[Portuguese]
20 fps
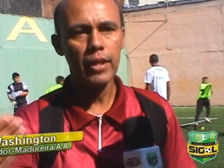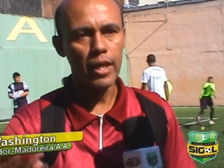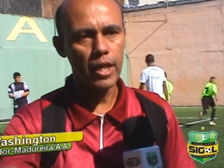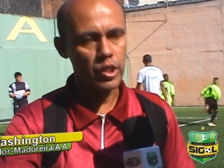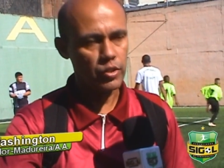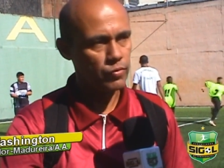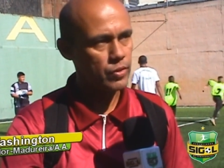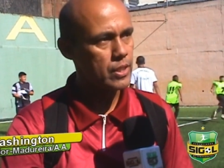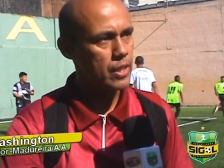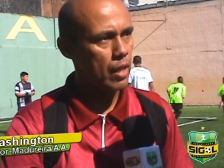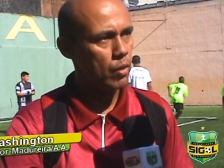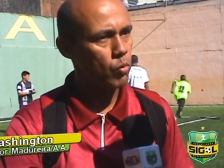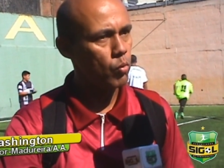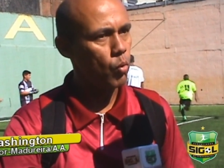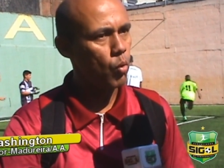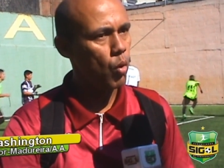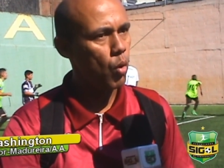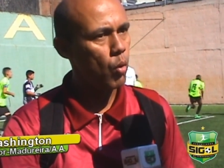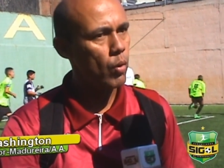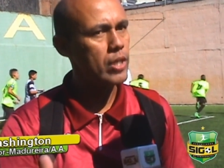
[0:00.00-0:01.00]
eles fizeram
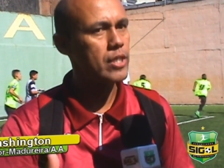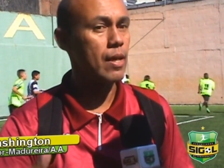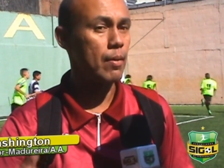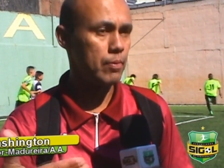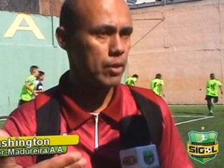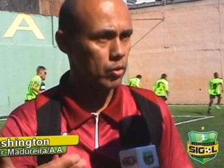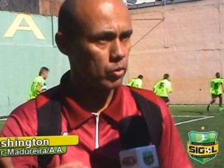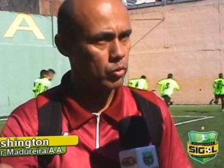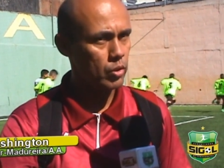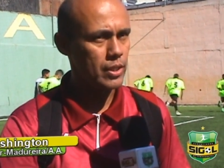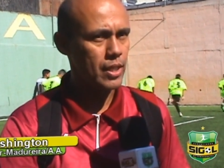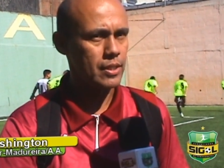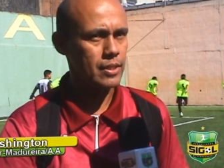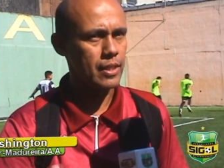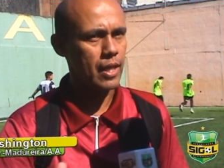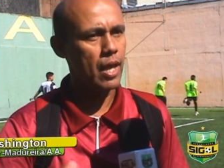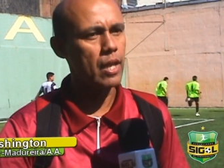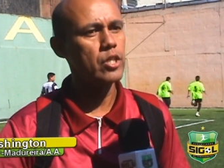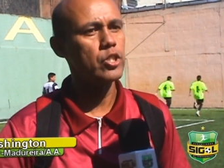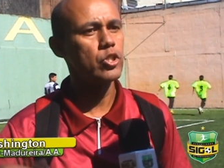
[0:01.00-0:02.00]
um gol, eles abriram 2 a
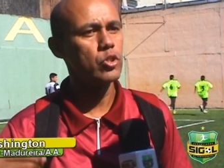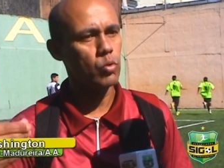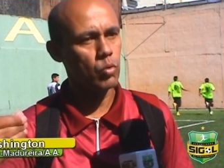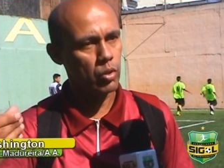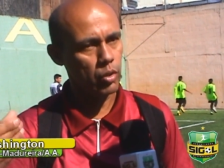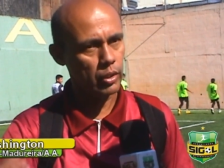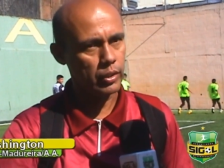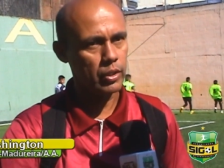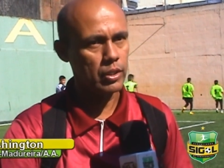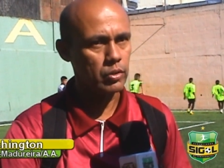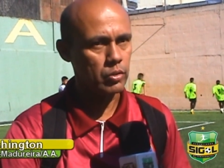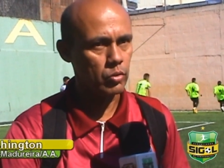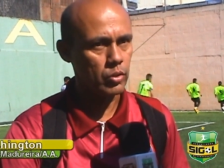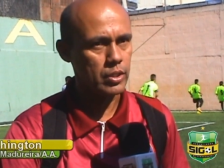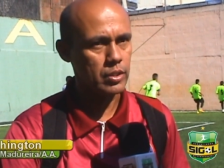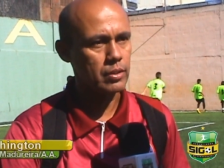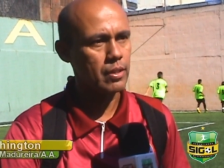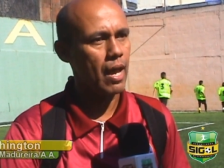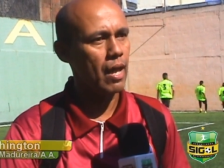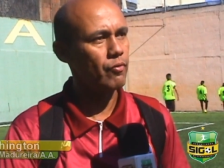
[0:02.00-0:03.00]
0 a gente correu atrás do
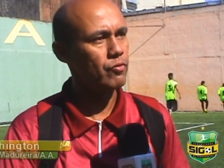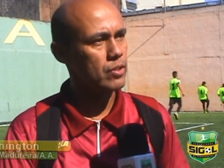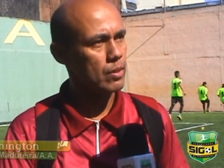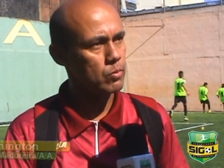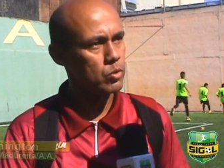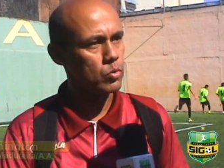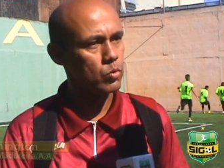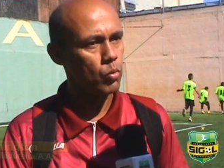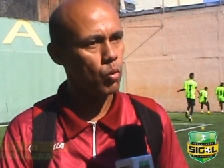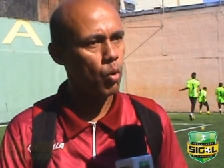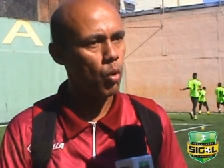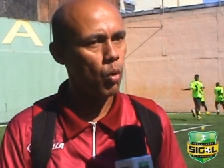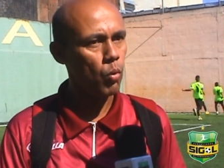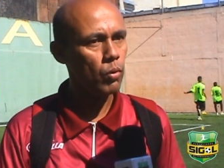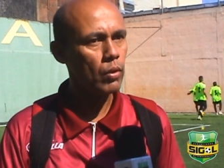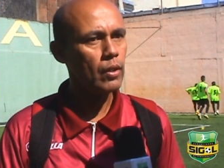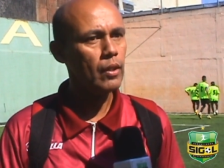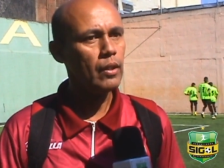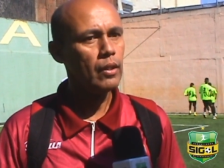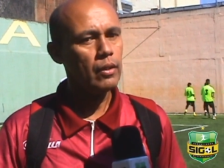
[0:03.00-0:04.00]
resultado, fizemos um
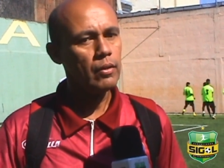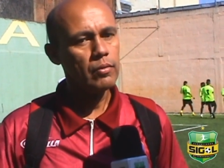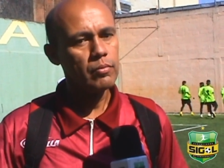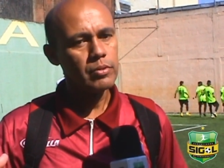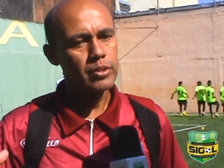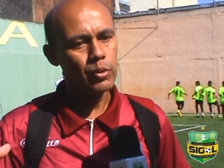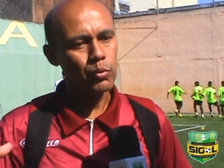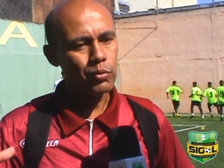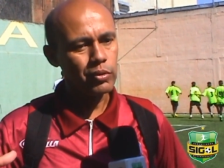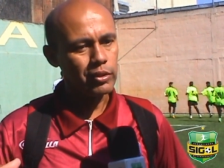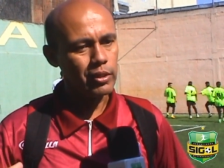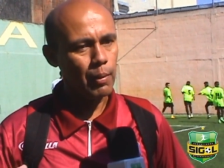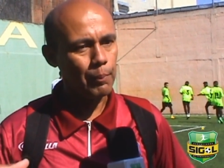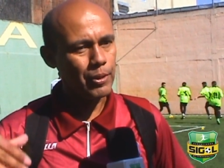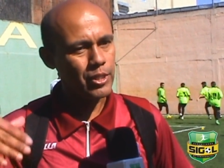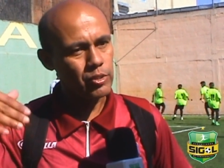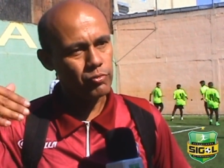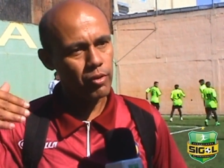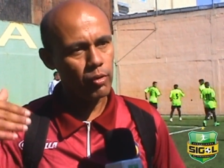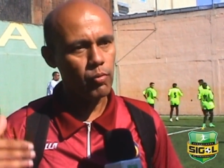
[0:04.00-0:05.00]
gol segundo
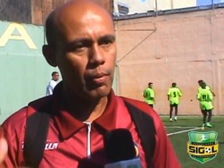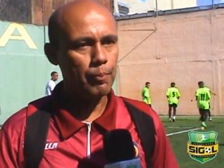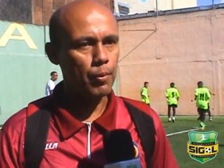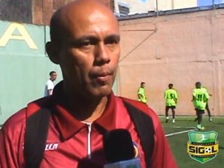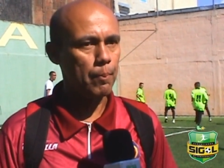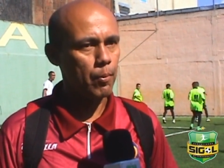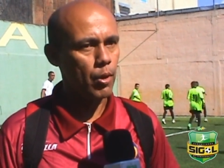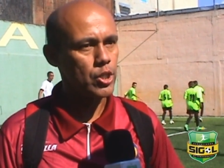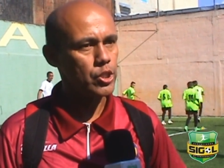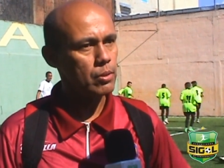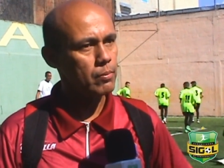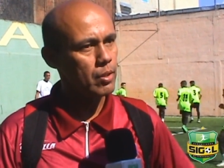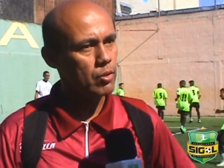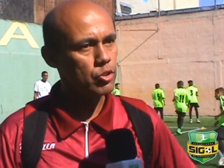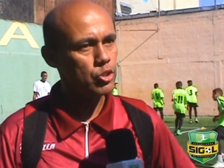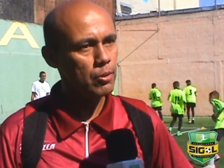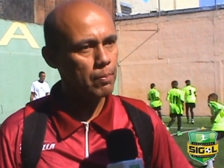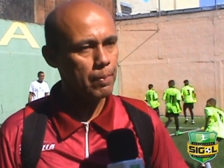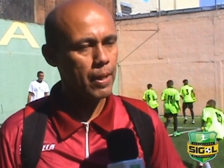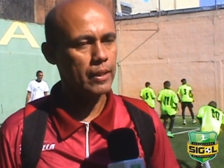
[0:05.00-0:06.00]
tempo a gente veio com a proposta
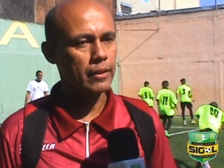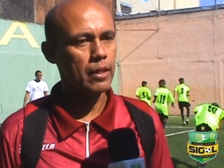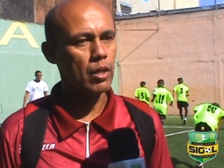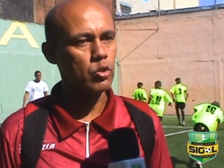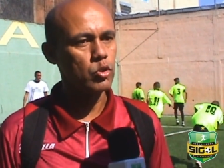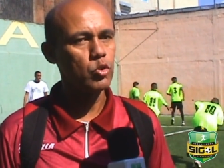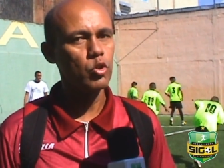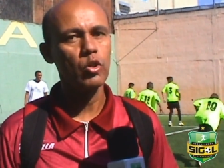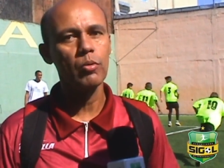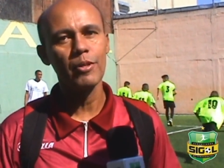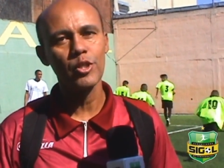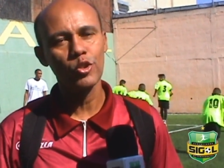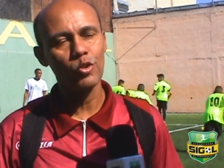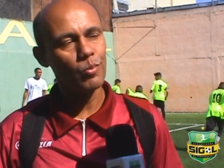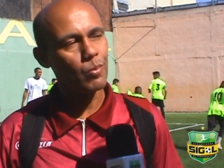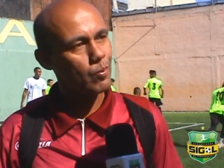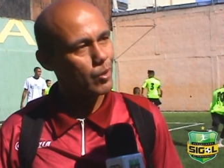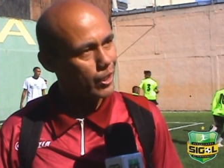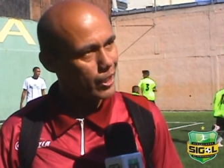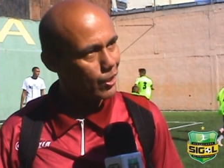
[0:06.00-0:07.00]
mesmo de empatar o jogo, mas
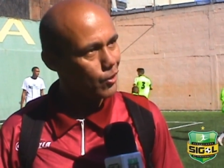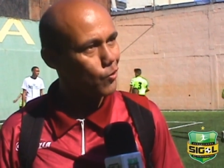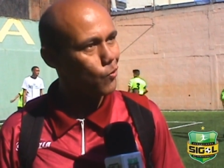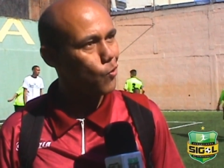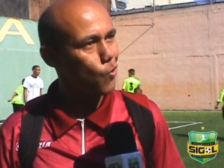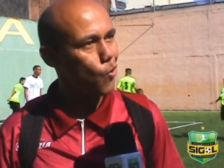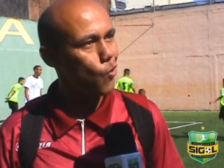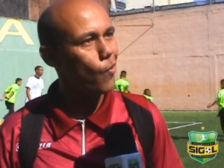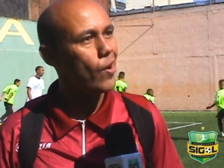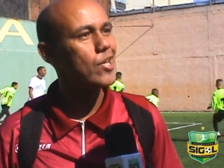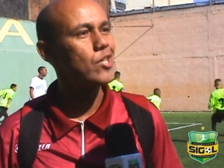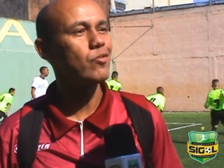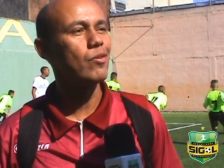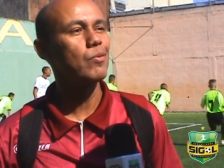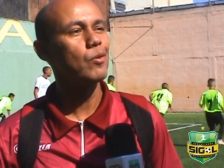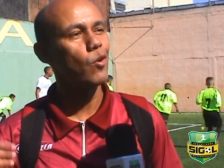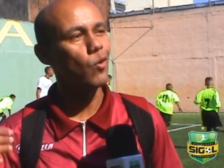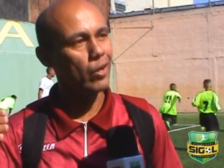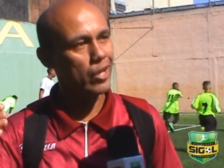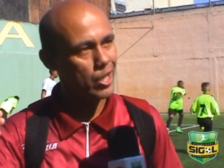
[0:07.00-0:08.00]
tomamos aquele gol, aí
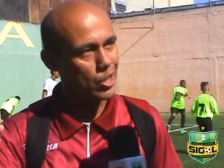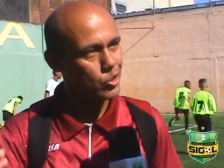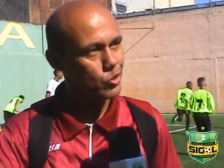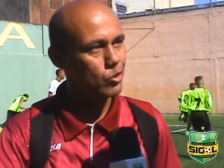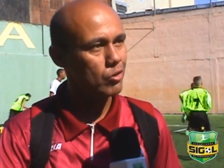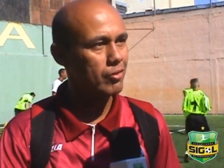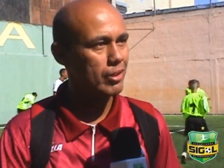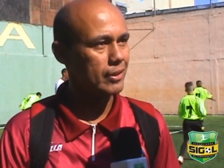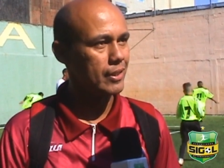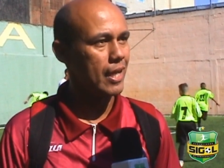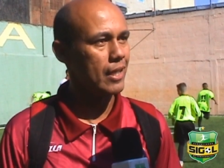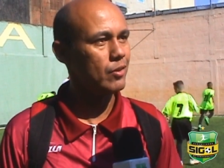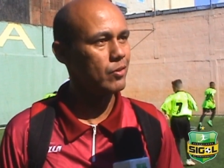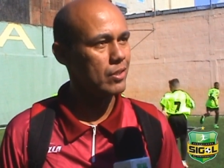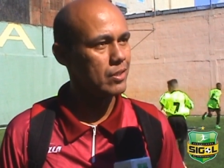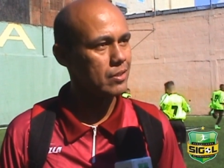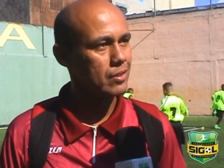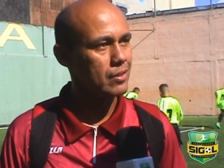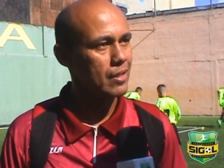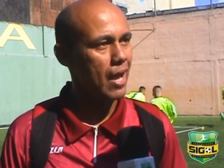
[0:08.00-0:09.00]
tivemos que correr de novo atrás
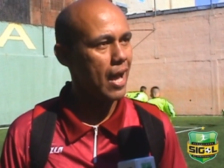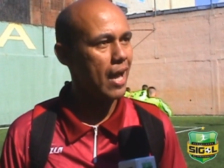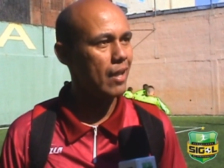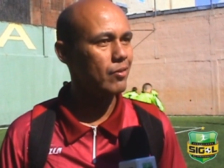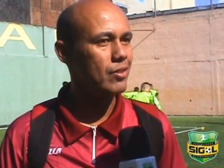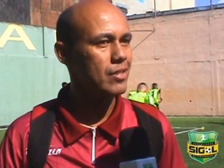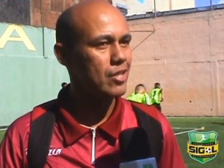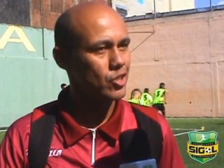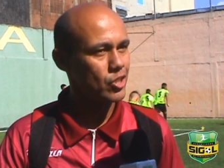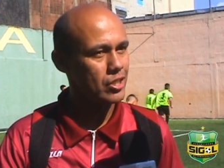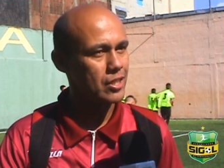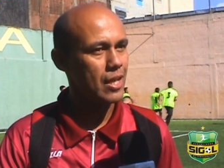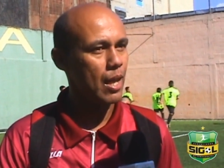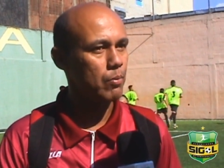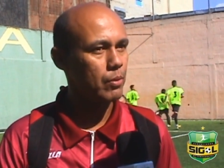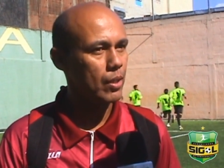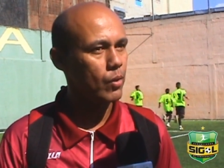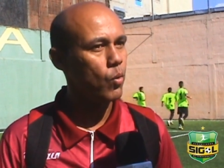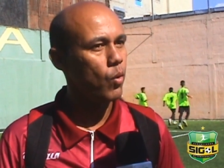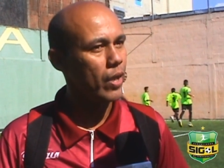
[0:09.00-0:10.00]
do resultado e a gente
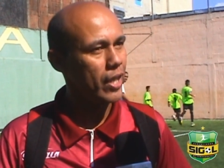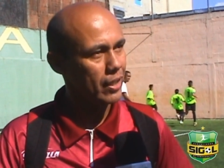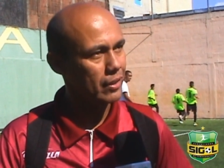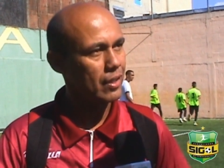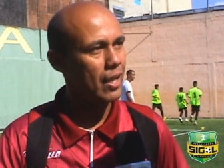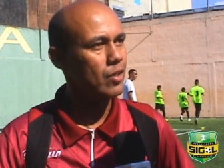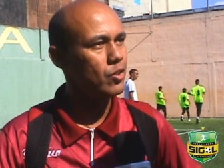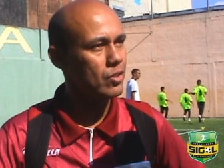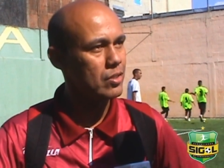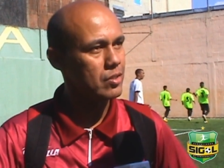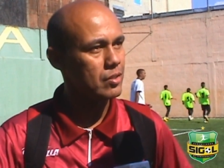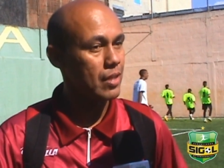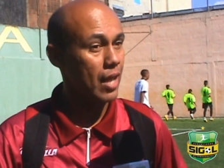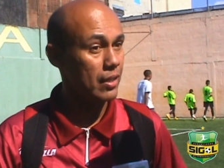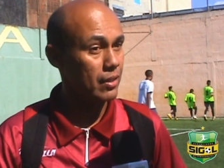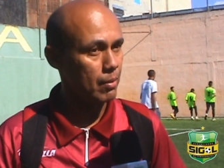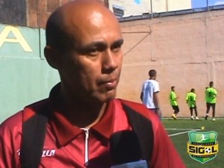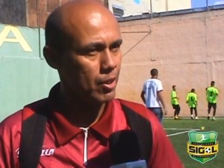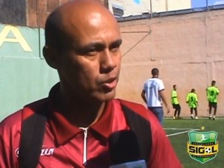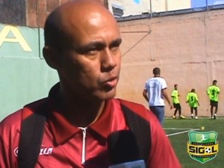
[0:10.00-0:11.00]
sabe que correr atrás do
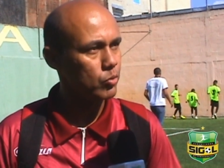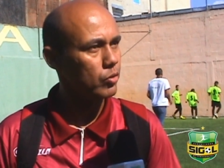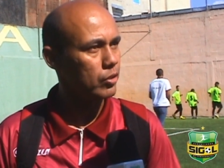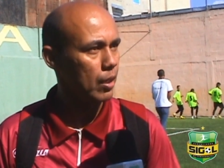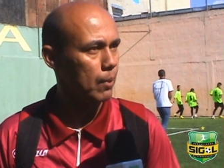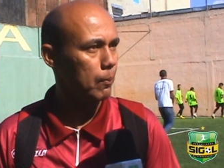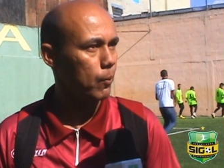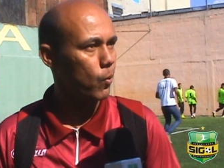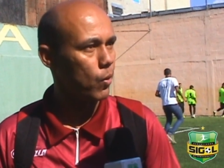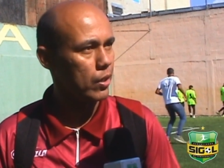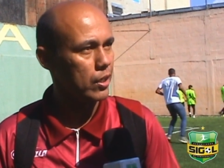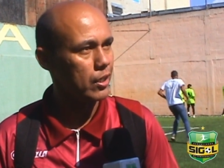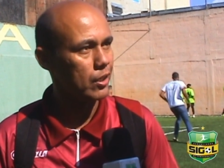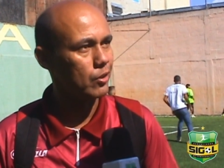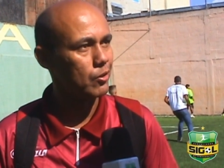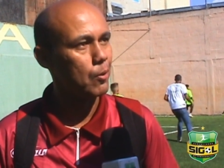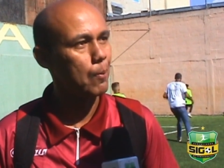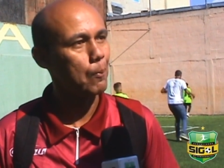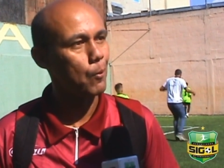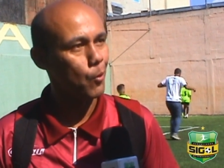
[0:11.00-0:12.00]
resultado, ainda mais com o tempo
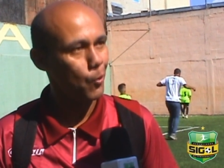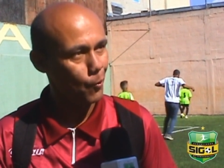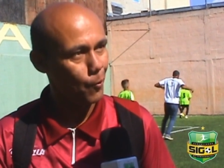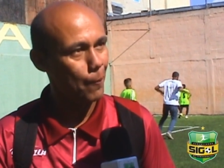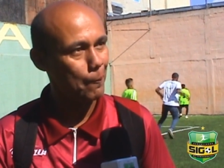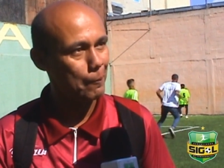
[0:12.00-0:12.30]
corrido, é um pouco